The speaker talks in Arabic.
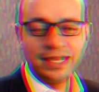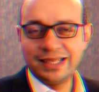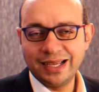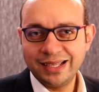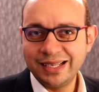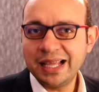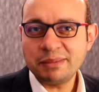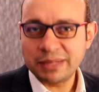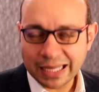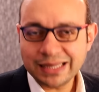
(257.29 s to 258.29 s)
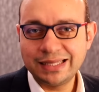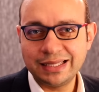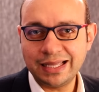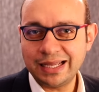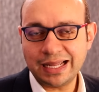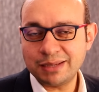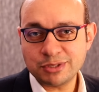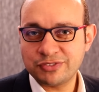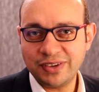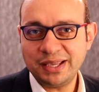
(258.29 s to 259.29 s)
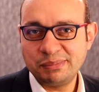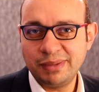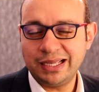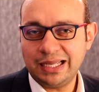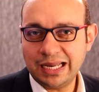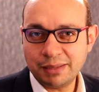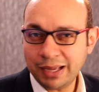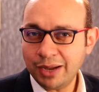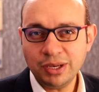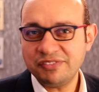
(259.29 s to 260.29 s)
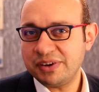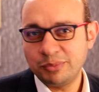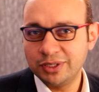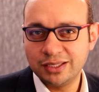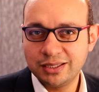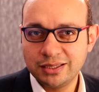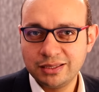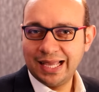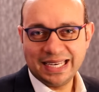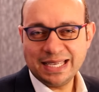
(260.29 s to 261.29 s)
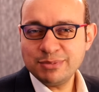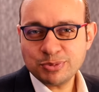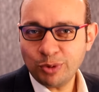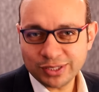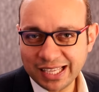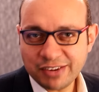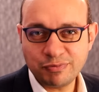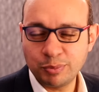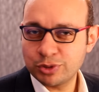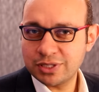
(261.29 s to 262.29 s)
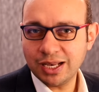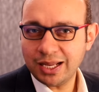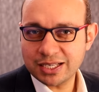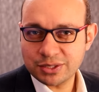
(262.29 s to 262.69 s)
ايه ده لا بجد انا انا مش فاهم بقى يعني انا بحاول افهم والله يعني ايه مش معترف بمصطلح